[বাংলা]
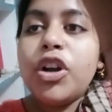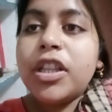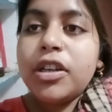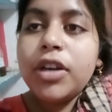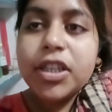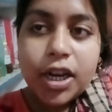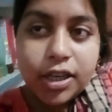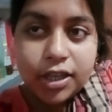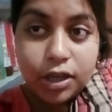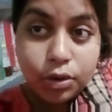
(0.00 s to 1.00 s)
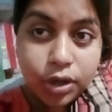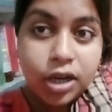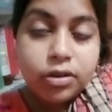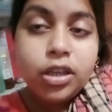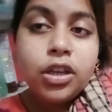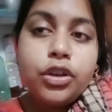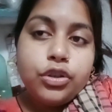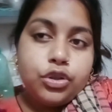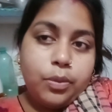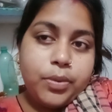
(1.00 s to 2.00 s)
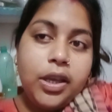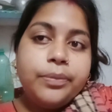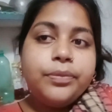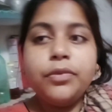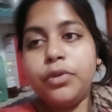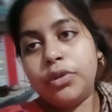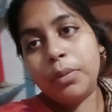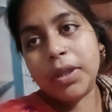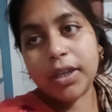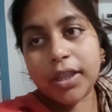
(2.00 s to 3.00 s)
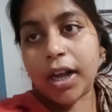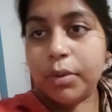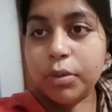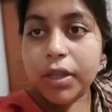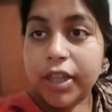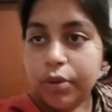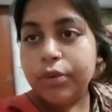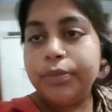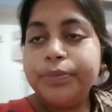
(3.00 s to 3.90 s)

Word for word: সঙ্গে থাকো আর সারাদিন কী করি না করি সবটাই তোমাদেরকে দেখাবো তোমরা দেখো